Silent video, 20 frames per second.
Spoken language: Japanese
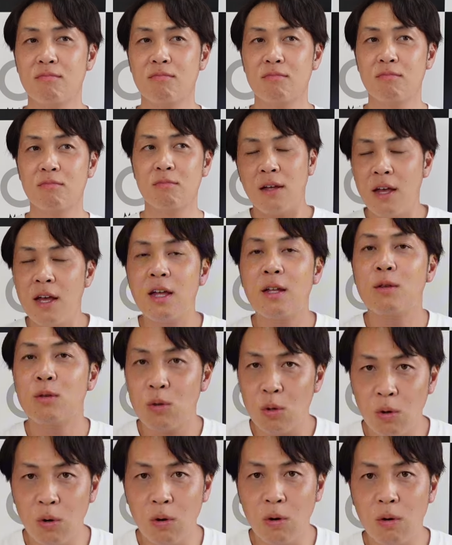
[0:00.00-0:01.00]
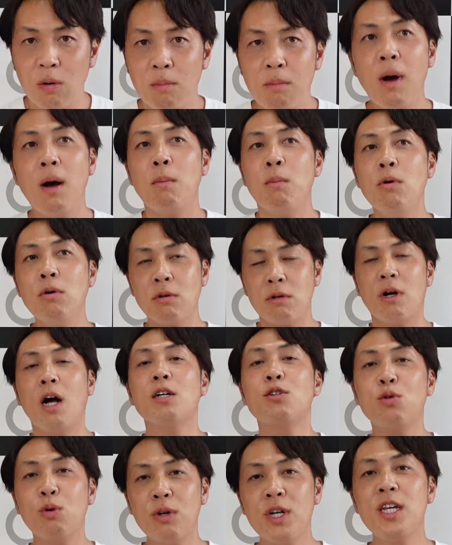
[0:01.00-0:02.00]
ん、えっ、ー、と、まあ僕、
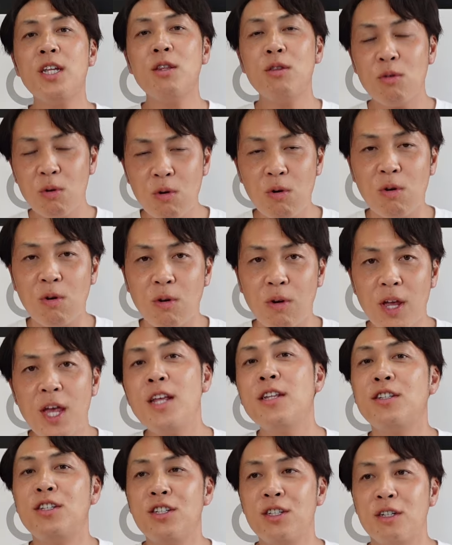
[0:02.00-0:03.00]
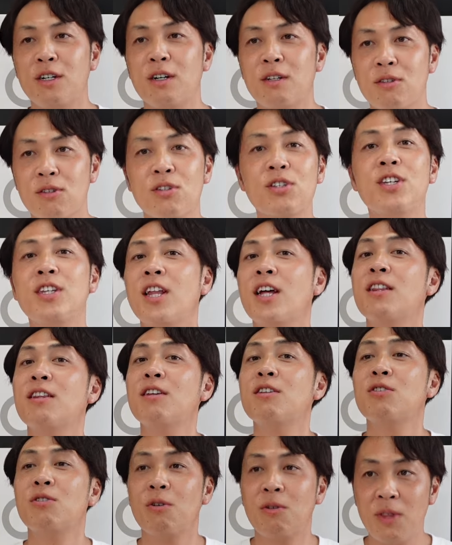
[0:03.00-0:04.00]
ガソリンのエンジンが好きなん
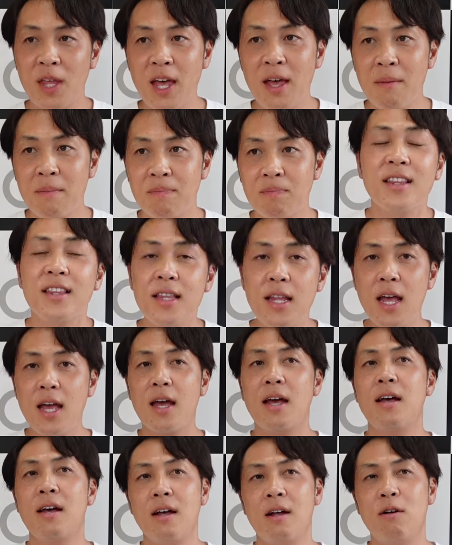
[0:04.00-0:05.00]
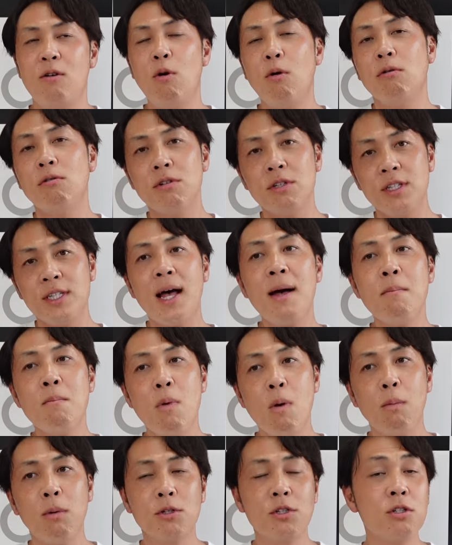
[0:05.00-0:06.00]
ですよね。で、63
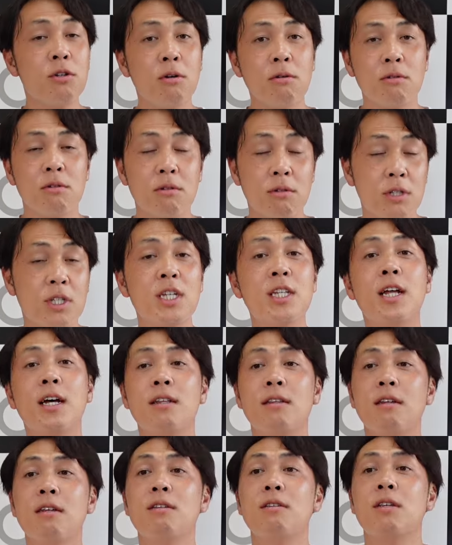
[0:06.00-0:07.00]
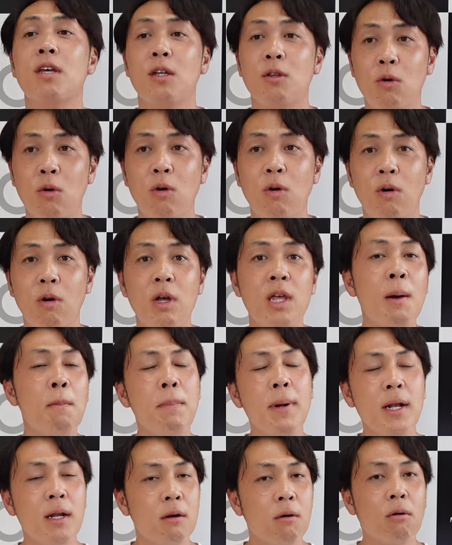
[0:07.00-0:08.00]
ももちろん好きなんですけど、やっ
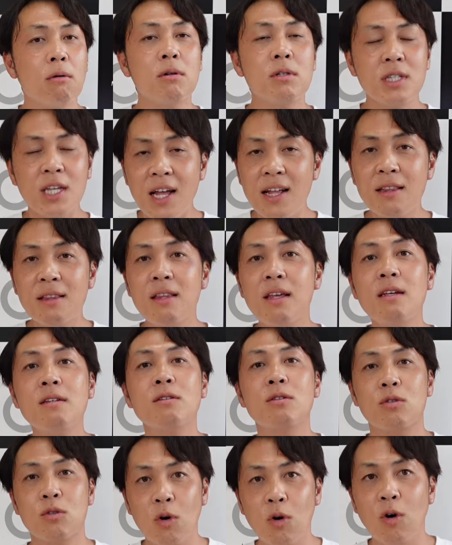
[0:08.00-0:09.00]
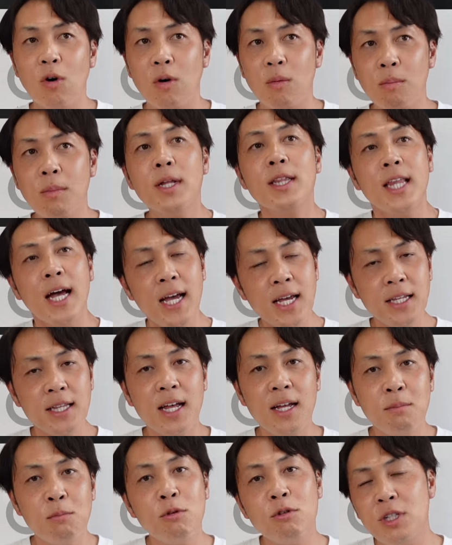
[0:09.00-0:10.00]
ぱり63ですと、まあ大
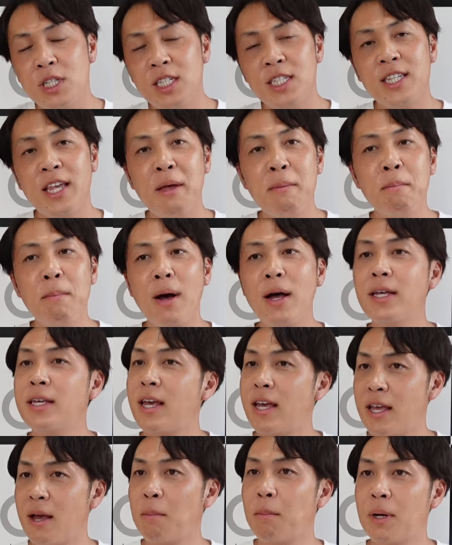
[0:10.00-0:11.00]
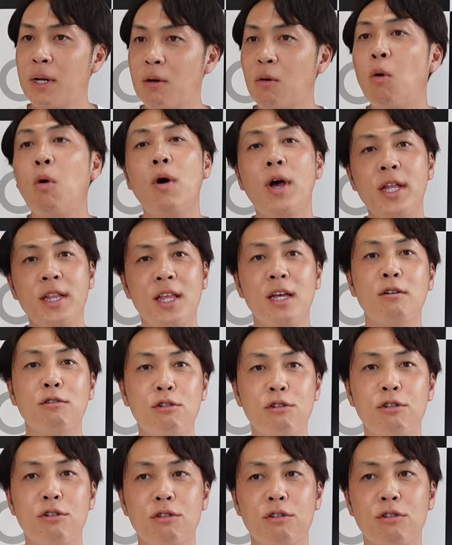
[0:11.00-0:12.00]
体もう2000万円やっぱり超えて
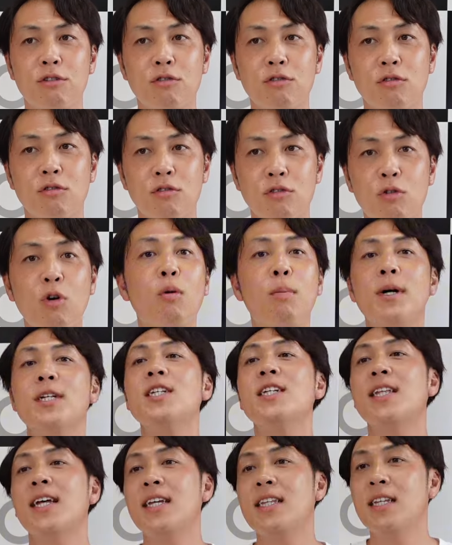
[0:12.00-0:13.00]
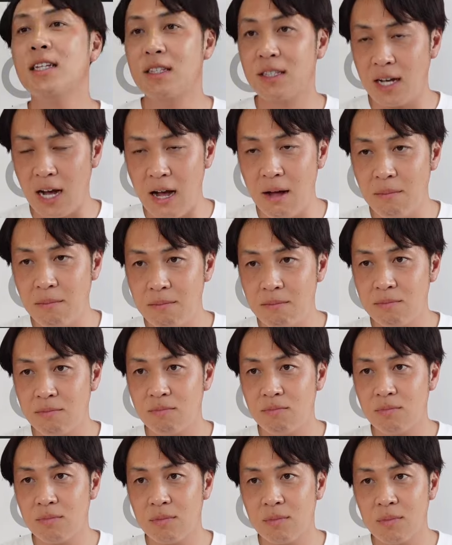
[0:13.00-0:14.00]
る相場じゃないですか。超えてま
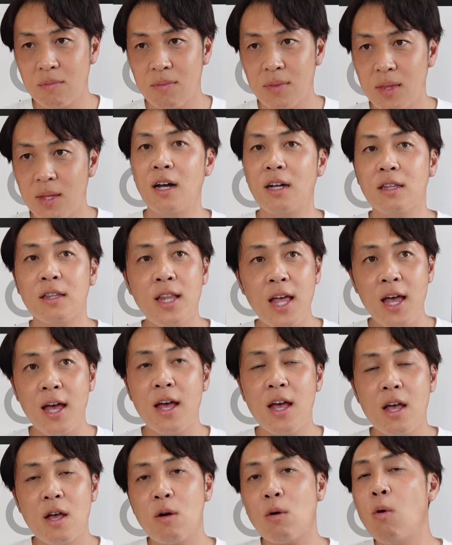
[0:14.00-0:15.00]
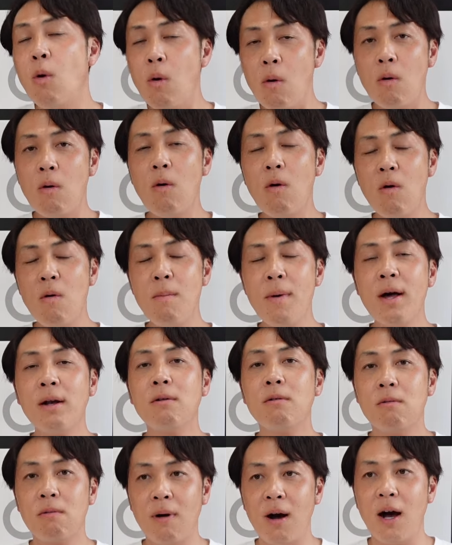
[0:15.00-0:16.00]
すよね。で、
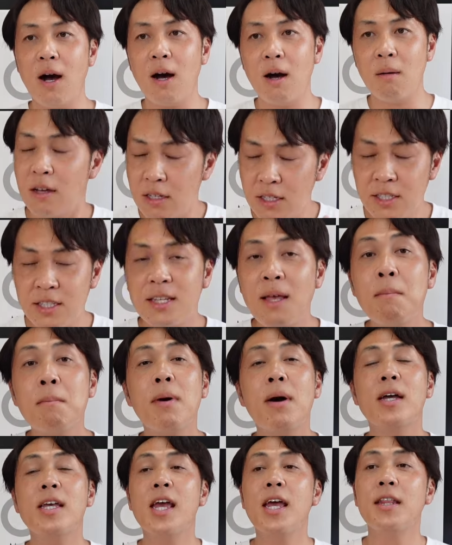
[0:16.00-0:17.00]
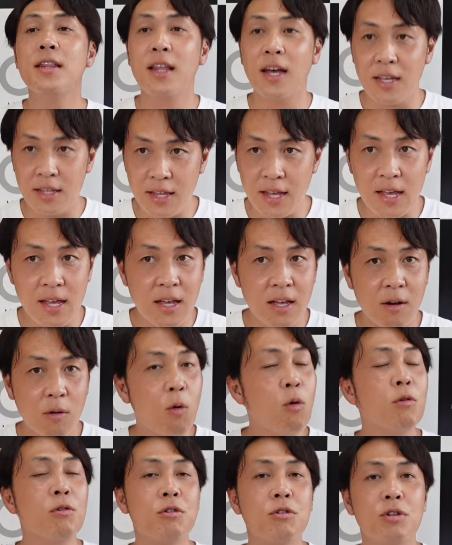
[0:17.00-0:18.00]
550は1000万円台で
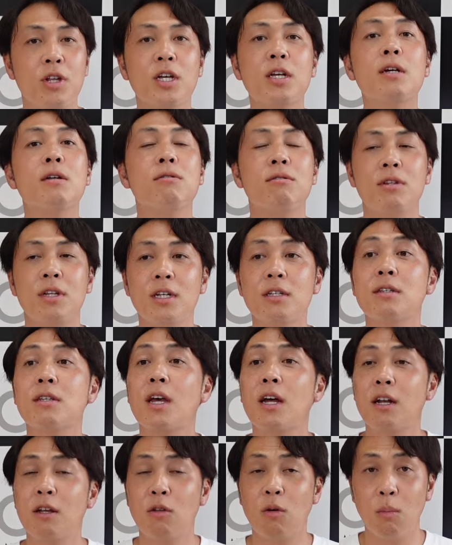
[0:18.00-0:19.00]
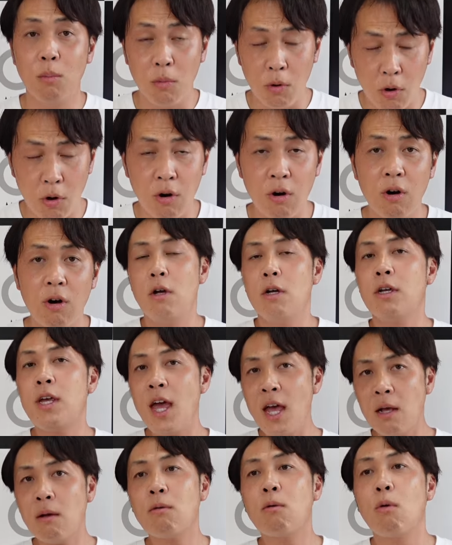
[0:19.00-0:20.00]
購入できるんですけれども、
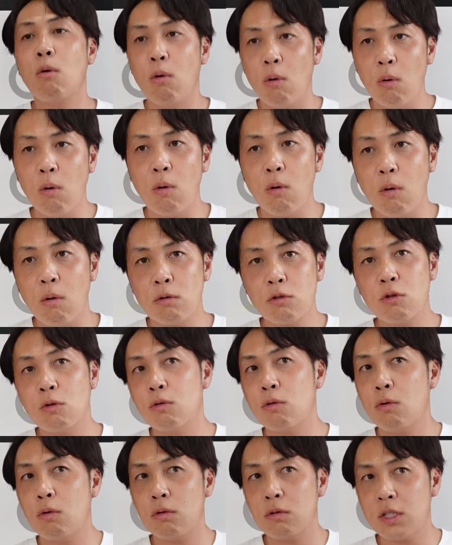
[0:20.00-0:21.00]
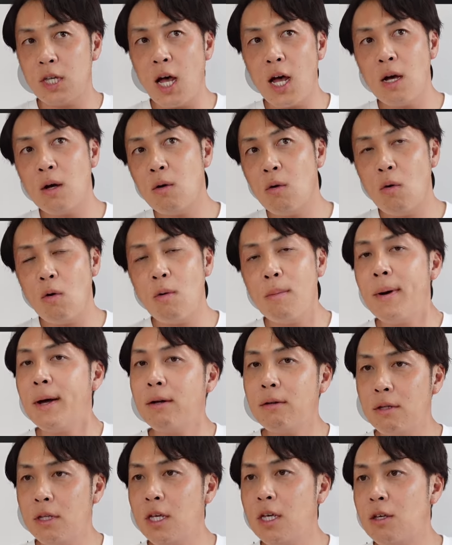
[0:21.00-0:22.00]
結構、その
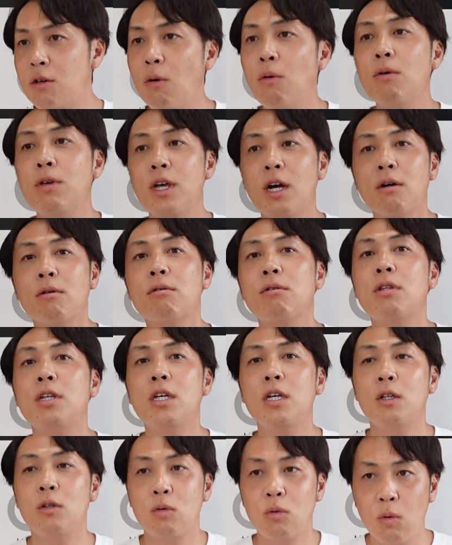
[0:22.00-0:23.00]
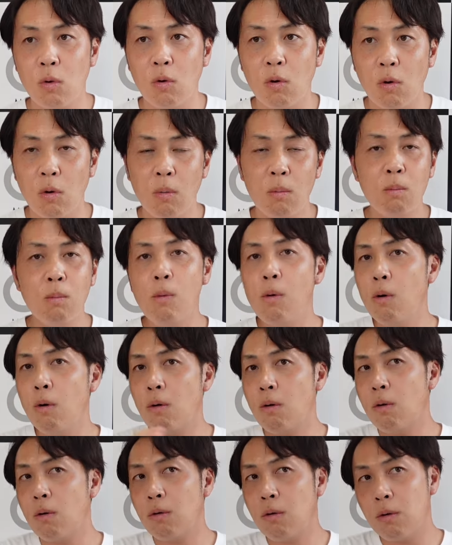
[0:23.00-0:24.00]
350D、400D と、
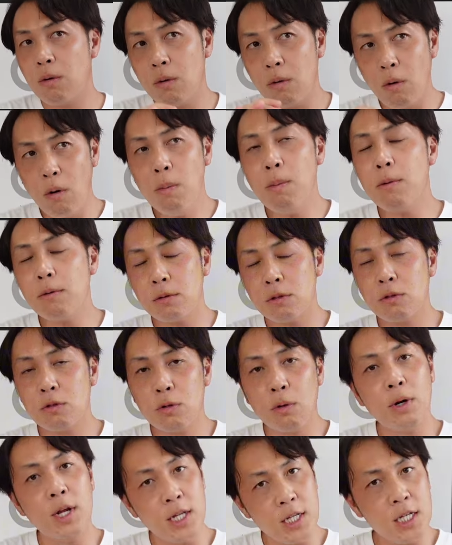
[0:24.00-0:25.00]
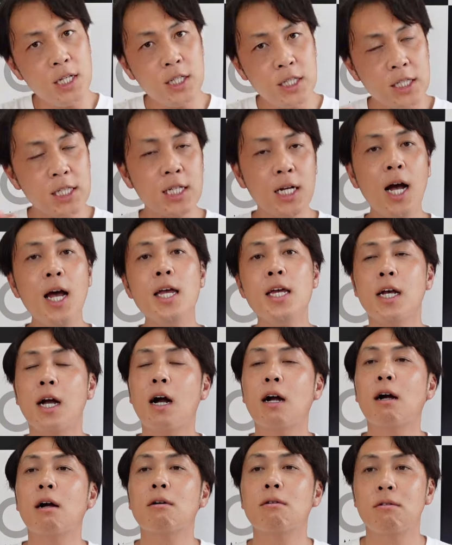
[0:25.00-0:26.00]
もう、ほぼそれに近い
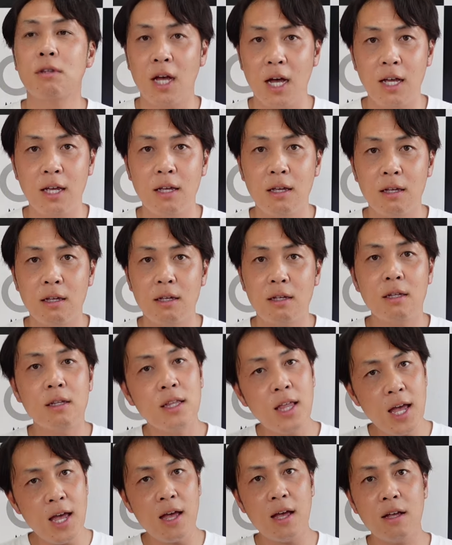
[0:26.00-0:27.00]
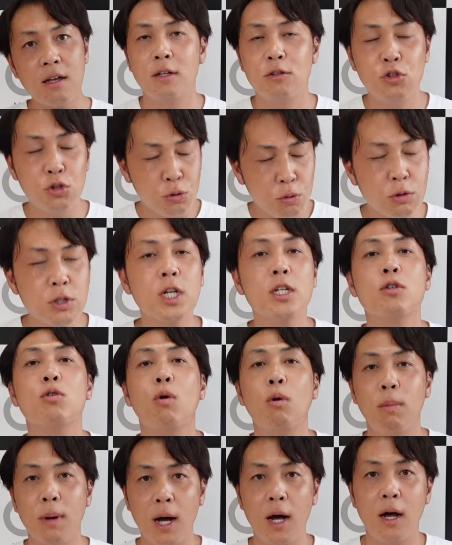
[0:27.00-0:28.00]
価格帯で中古車
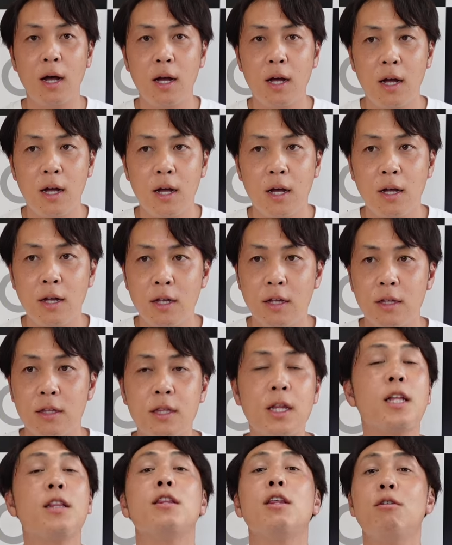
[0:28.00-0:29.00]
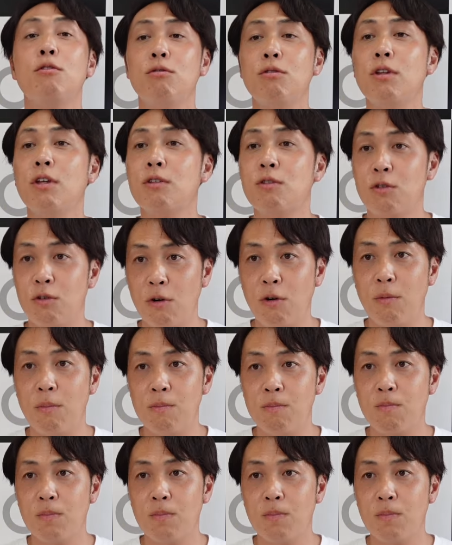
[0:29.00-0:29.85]
相場なってるんですよ。